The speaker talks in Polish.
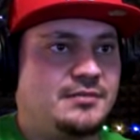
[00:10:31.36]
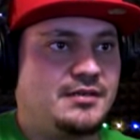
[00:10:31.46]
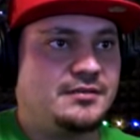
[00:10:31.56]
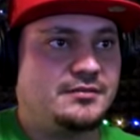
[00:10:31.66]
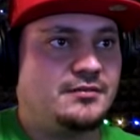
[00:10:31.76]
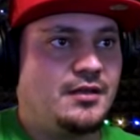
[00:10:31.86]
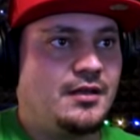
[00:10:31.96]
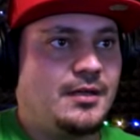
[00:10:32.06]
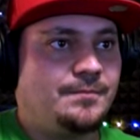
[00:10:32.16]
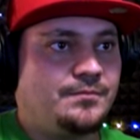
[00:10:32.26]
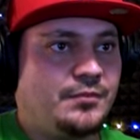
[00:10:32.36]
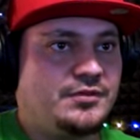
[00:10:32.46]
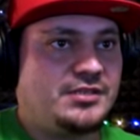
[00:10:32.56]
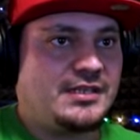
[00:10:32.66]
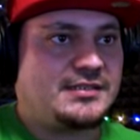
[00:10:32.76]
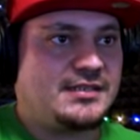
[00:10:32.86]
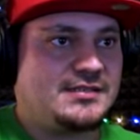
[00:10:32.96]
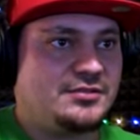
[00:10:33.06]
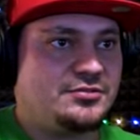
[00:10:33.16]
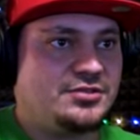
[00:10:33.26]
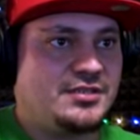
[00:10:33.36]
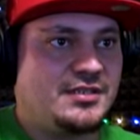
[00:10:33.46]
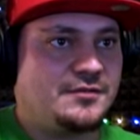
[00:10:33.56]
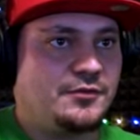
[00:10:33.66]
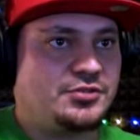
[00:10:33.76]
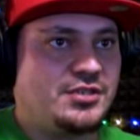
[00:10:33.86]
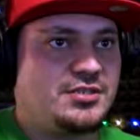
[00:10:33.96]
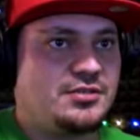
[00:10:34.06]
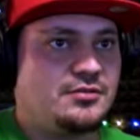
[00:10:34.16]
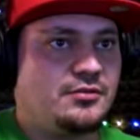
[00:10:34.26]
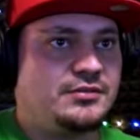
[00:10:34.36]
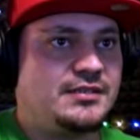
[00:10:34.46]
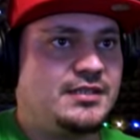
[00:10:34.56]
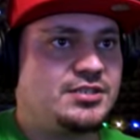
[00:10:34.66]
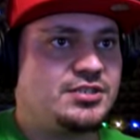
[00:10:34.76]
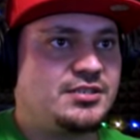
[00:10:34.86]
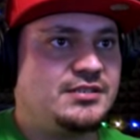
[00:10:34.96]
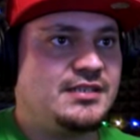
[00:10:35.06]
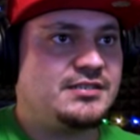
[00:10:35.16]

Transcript: bardzo. Powinni tak teraz zacząć gry tworzyć. One też nie